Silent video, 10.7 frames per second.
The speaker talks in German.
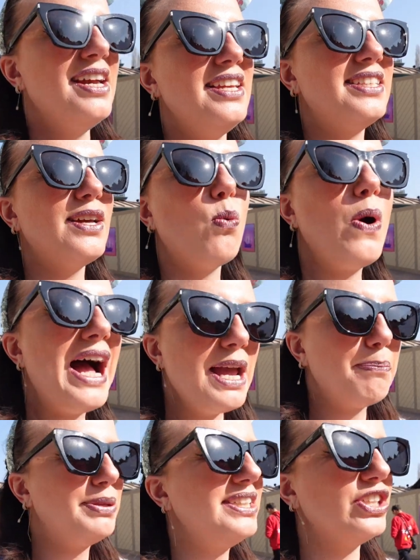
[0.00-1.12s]
dieser Vibe,
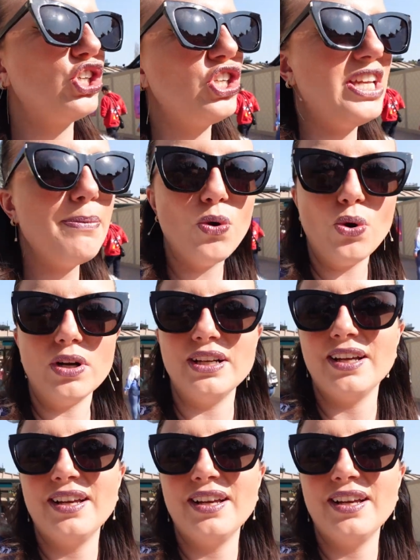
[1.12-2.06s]
diese Stimmung,